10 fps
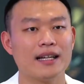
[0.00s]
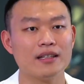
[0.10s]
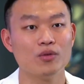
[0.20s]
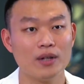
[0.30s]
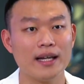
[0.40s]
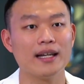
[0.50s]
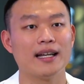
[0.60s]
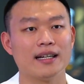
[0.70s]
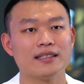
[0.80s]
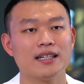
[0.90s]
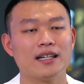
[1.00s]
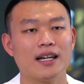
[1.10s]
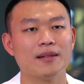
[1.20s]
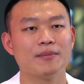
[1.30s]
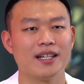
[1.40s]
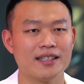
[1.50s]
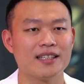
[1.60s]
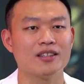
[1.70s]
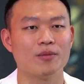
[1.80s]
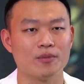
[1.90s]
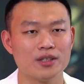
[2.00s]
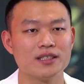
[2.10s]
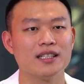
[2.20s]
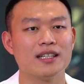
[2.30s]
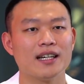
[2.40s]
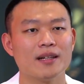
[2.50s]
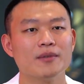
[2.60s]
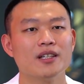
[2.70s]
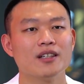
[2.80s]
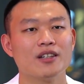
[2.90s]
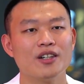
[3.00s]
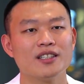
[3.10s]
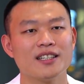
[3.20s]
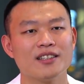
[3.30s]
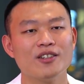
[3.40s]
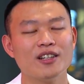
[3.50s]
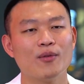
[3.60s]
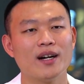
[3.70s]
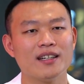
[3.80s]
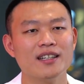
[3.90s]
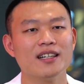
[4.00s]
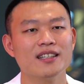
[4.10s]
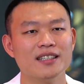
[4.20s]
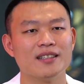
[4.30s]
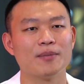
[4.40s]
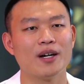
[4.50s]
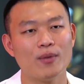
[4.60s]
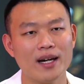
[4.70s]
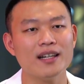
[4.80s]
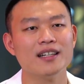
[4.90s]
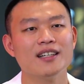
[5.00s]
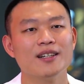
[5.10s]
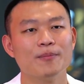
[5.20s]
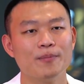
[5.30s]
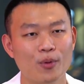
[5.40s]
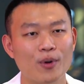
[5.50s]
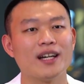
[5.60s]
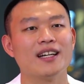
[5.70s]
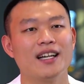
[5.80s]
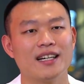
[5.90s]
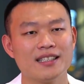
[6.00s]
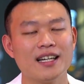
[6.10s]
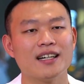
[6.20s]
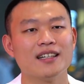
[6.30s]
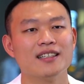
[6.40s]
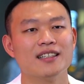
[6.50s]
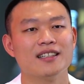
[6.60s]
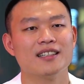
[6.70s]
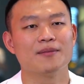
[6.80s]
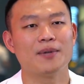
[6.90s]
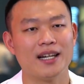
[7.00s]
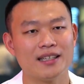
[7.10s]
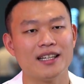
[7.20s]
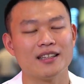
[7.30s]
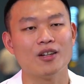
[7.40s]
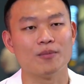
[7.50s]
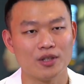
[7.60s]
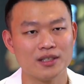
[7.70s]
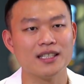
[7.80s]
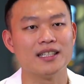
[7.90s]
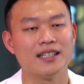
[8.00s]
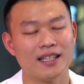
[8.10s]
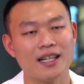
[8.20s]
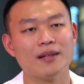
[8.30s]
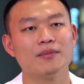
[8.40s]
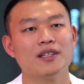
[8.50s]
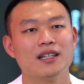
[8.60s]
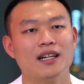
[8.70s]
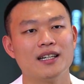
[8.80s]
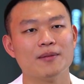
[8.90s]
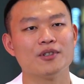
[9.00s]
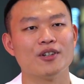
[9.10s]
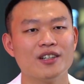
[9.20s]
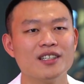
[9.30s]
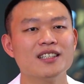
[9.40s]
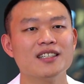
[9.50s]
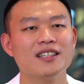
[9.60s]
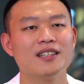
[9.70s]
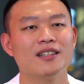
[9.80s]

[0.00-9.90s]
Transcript: การดูแลหลังจากการผ่าตัดต่อมทอนซินนะครับ ก็จะต้องระวังเรื่องหนึ่ง ภาวะปวดหลังจากผ่าตัดต่อมทอนซินนะครับ อันดับ 2 ก็คือ